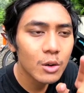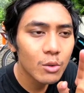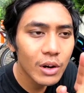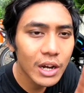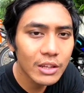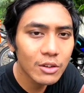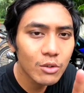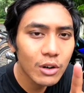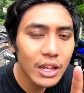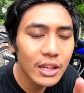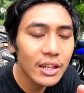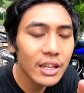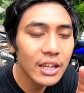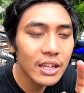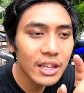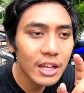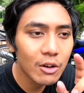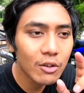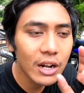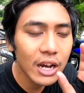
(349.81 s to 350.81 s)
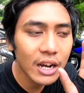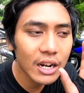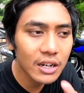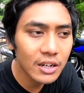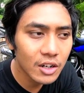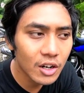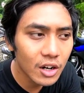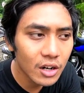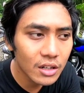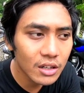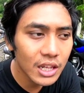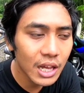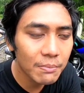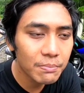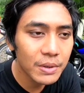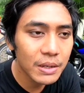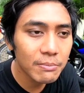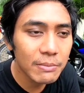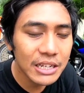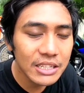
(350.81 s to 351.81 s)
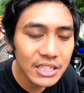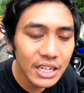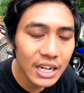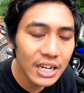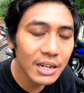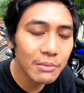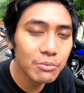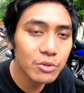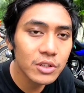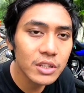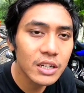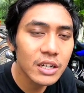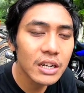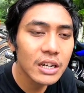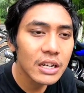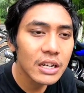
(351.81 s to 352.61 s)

waktu rantai kita udah kendor tapi masih ada bunyi